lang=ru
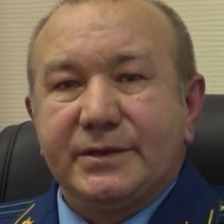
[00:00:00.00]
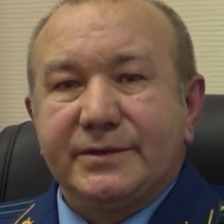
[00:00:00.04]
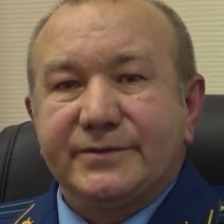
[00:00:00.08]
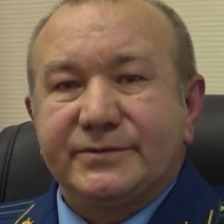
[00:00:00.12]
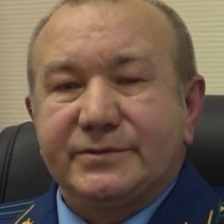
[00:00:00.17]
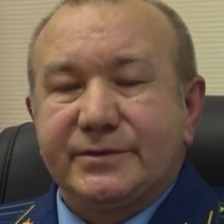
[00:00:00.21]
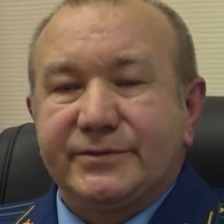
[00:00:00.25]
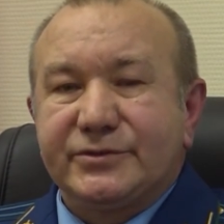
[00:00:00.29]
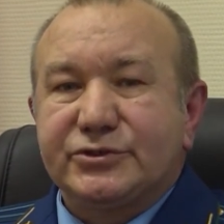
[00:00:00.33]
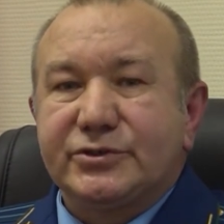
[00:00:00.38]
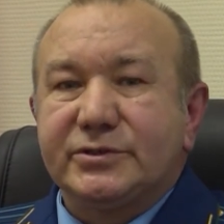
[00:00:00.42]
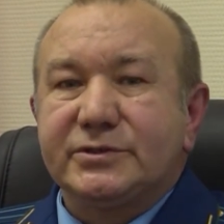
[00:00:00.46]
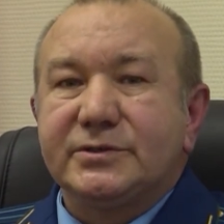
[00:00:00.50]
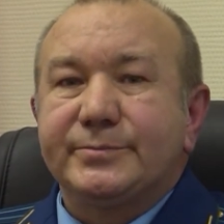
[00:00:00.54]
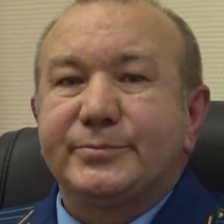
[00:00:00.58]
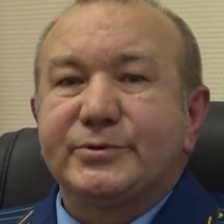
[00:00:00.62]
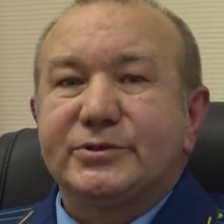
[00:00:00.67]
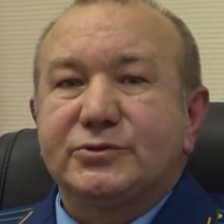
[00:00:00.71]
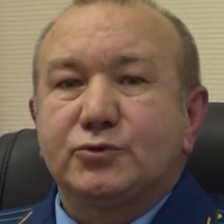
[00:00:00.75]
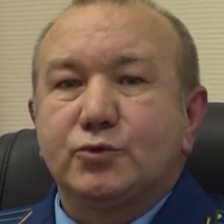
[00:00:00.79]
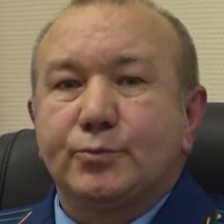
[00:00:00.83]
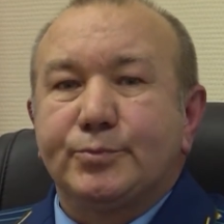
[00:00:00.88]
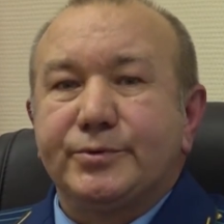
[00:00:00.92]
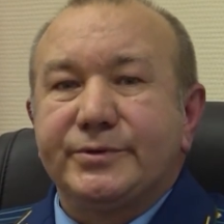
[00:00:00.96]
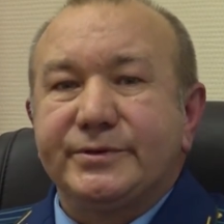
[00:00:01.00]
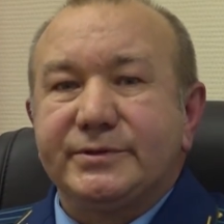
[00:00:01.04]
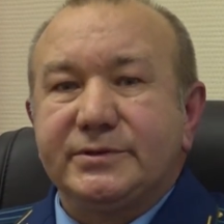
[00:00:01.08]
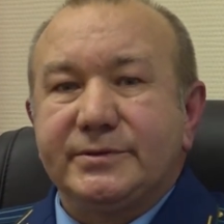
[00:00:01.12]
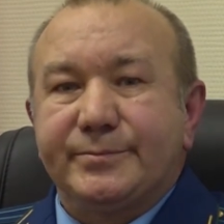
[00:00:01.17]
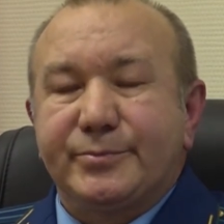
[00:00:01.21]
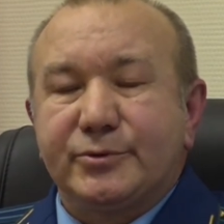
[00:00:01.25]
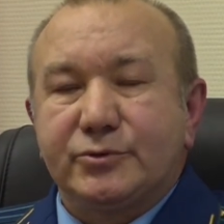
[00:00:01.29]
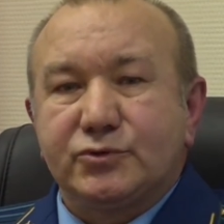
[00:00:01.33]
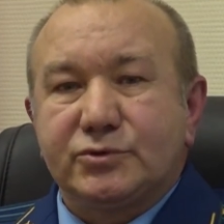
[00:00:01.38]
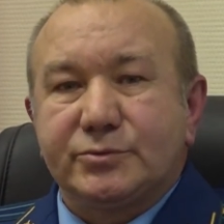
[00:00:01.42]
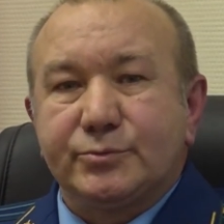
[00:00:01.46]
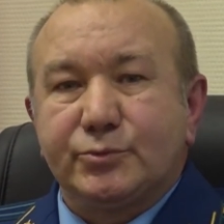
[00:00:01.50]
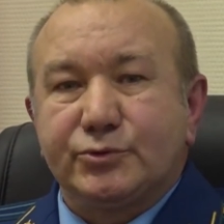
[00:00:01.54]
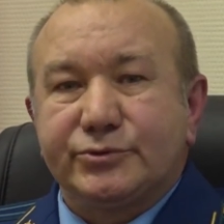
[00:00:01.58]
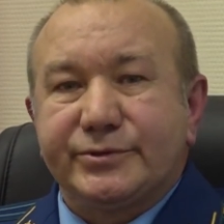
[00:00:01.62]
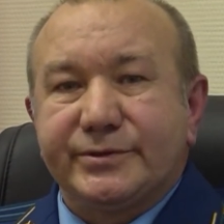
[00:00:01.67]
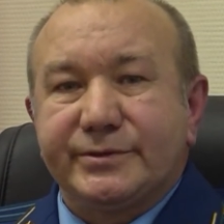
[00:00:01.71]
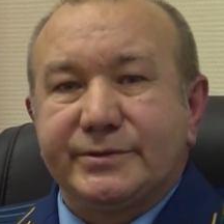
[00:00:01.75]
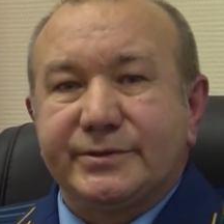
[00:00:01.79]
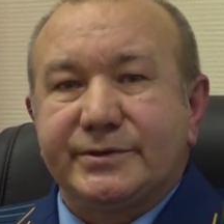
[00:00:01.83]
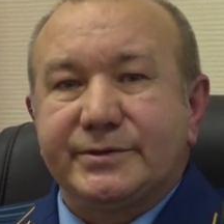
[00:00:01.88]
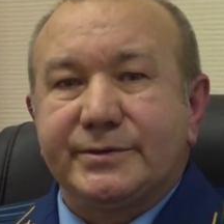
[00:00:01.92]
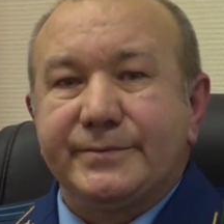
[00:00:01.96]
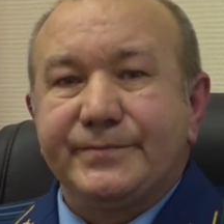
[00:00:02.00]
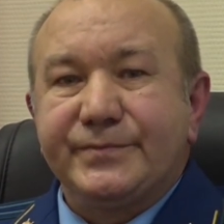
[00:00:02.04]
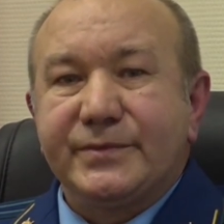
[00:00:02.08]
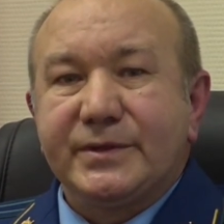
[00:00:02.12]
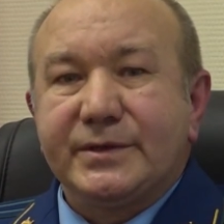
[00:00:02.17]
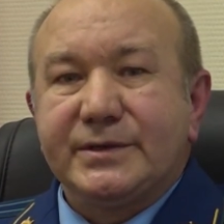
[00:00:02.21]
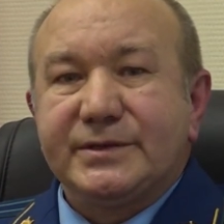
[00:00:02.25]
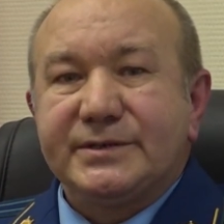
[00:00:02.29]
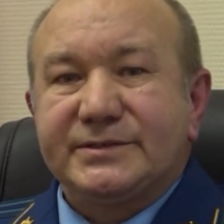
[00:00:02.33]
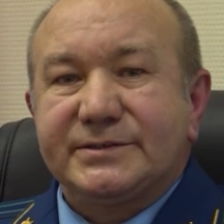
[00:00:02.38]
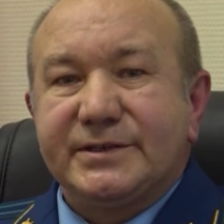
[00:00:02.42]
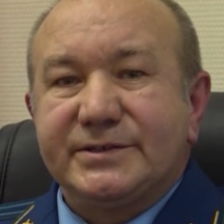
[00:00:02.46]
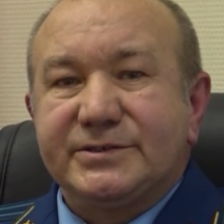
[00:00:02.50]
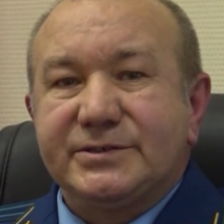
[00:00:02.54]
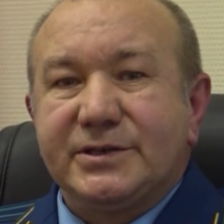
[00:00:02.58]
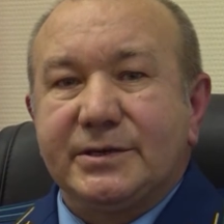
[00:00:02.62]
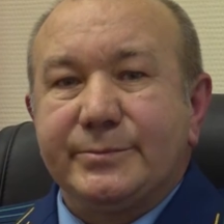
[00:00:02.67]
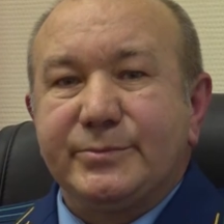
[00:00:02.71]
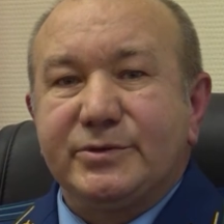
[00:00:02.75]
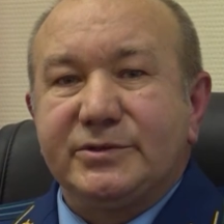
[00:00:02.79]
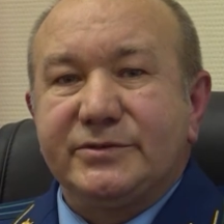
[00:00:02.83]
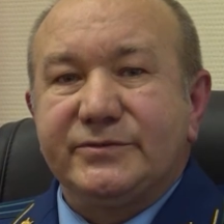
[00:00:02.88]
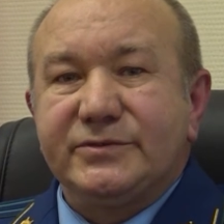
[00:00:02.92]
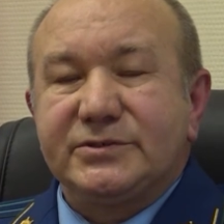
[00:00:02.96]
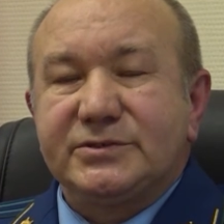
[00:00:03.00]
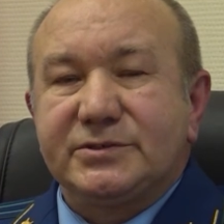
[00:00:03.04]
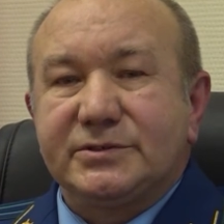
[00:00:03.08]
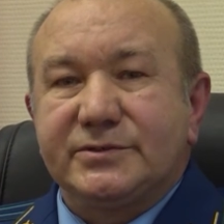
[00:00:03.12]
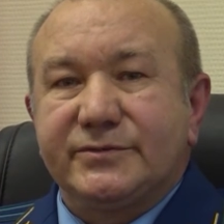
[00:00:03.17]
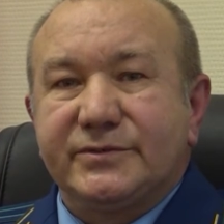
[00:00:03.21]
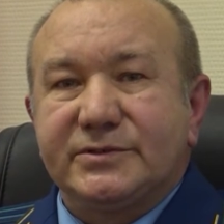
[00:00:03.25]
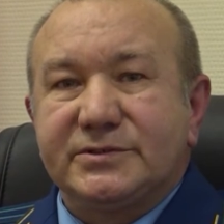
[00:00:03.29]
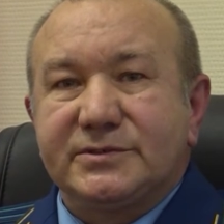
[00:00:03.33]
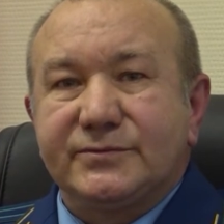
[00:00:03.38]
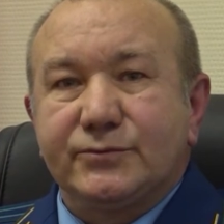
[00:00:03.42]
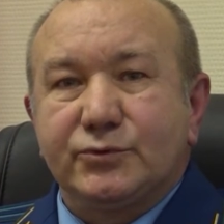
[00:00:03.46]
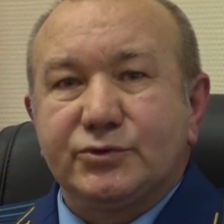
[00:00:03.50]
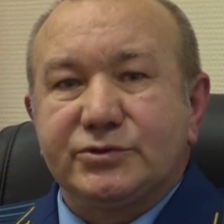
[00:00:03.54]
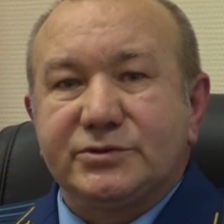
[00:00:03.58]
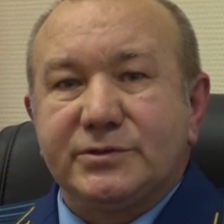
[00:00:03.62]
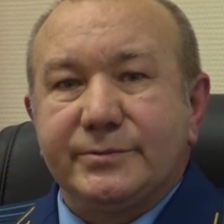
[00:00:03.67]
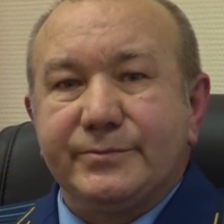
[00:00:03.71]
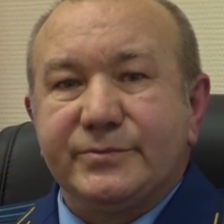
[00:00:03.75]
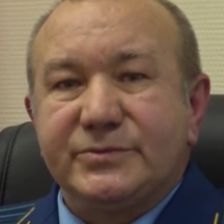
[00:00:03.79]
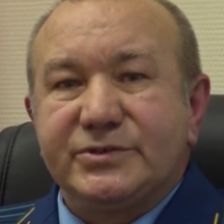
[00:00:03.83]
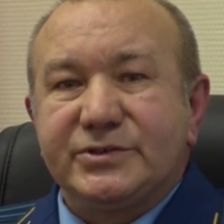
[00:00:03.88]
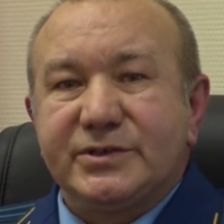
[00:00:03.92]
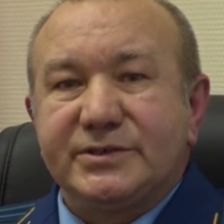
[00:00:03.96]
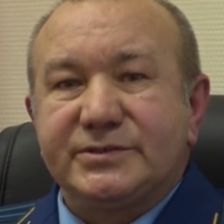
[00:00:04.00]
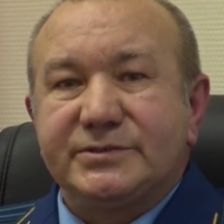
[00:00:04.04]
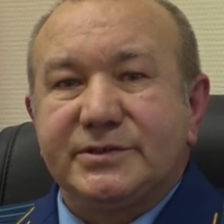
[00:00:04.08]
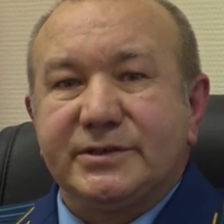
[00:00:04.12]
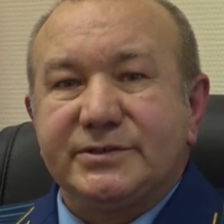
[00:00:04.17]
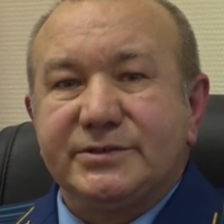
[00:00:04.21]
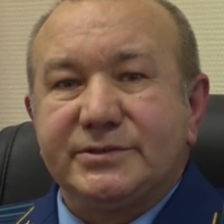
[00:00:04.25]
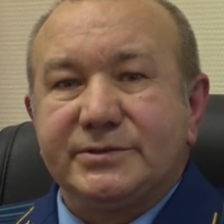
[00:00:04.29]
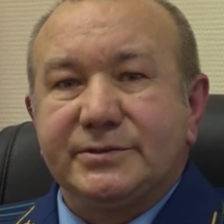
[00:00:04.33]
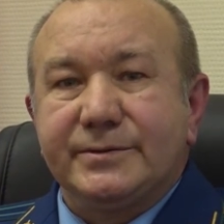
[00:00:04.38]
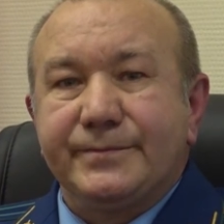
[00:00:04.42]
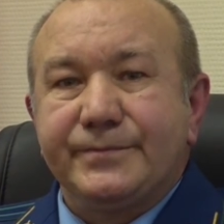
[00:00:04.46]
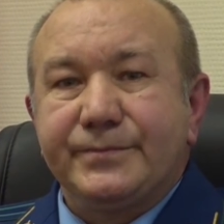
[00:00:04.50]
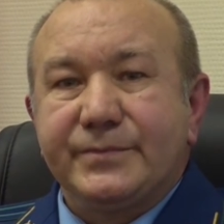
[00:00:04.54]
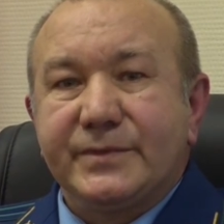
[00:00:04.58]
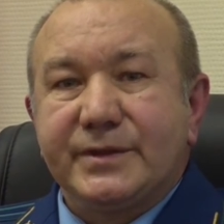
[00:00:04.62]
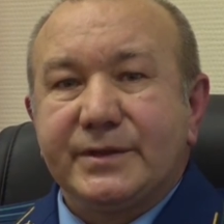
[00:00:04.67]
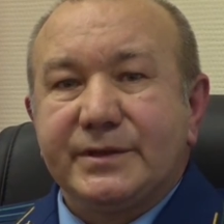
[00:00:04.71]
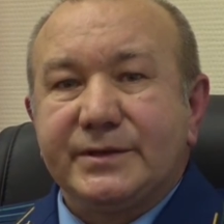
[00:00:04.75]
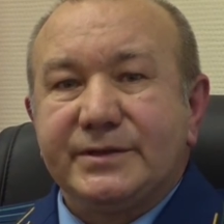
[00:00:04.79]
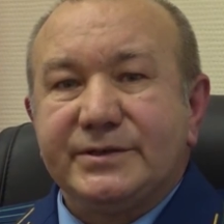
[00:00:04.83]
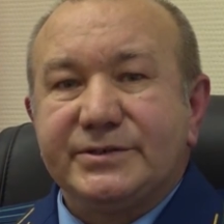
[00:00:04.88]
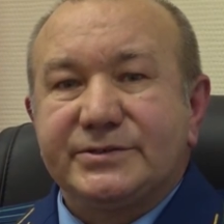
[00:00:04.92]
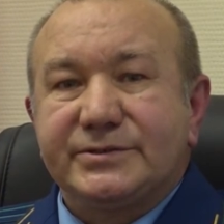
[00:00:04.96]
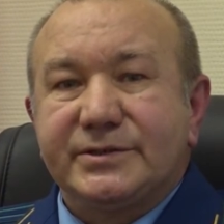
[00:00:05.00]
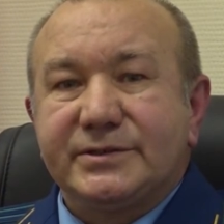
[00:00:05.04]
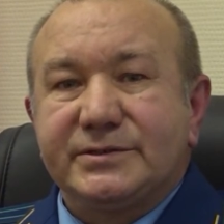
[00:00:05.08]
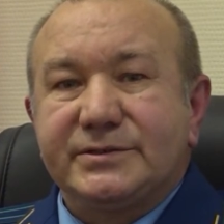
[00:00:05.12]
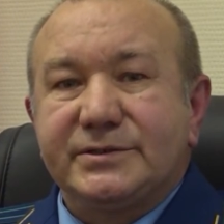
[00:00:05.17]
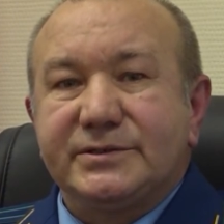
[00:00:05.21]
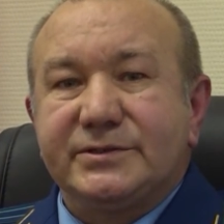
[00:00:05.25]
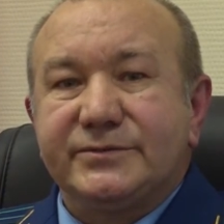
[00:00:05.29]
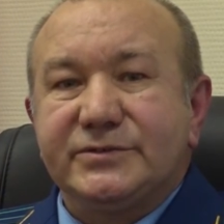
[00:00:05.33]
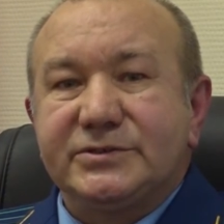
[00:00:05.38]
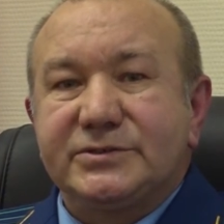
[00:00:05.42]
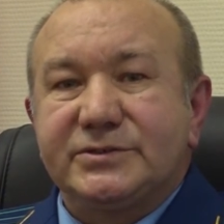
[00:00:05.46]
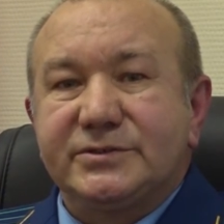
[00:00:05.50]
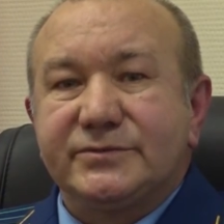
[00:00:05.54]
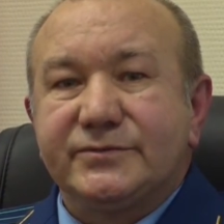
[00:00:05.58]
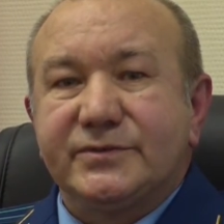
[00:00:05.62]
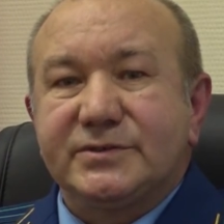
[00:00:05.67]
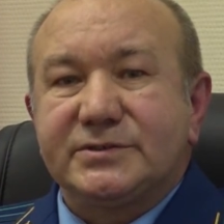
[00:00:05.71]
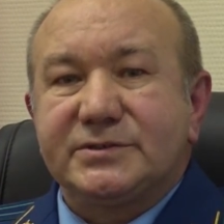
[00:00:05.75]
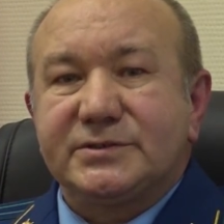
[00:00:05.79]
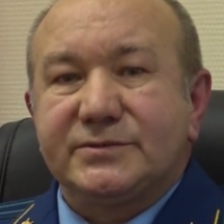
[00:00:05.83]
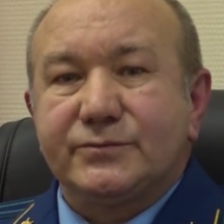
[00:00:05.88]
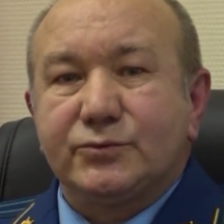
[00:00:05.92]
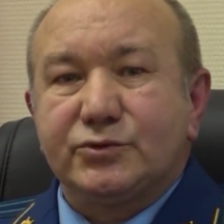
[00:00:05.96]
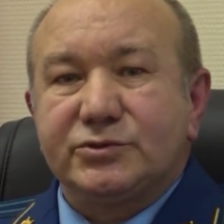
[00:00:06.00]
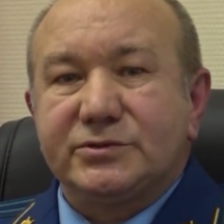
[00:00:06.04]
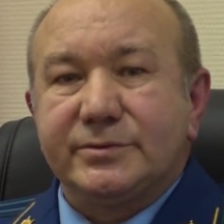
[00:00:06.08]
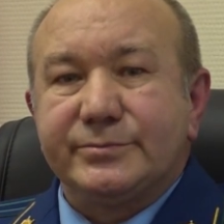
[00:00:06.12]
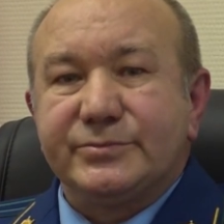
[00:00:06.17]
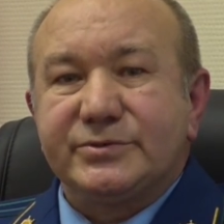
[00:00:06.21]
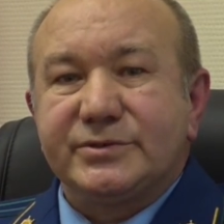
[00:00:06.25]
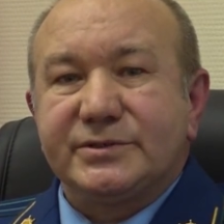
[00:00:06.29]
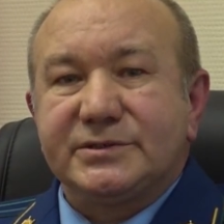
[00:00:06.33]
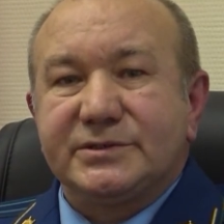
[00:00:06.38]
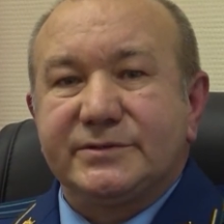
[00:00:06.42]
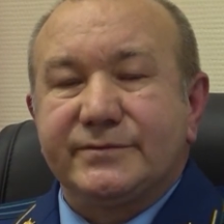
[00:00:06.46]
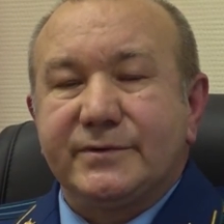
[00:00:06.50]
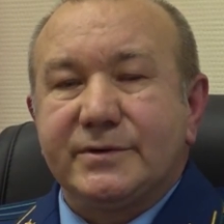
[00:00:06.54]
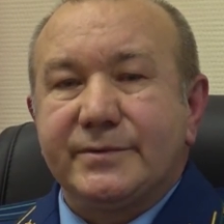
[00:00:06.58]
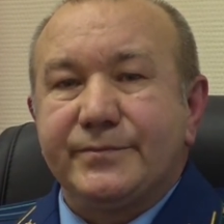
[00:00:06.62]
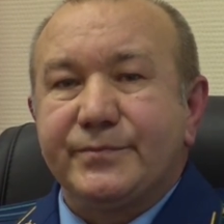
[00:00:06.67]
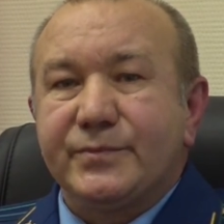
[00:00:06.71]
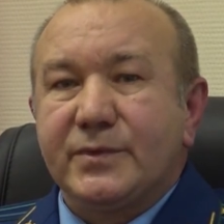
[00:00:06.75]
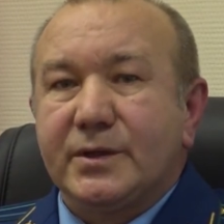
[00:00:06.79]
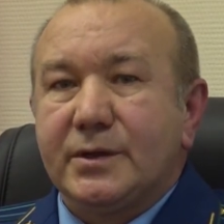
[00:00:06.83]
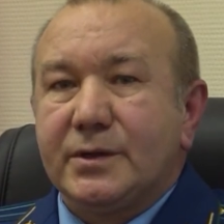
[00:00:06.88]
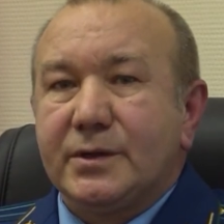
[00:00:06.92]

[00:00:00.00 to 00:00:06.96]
совершении преступлений, предусмотренных статьями 228, часть 1 и статьи 228, часть 2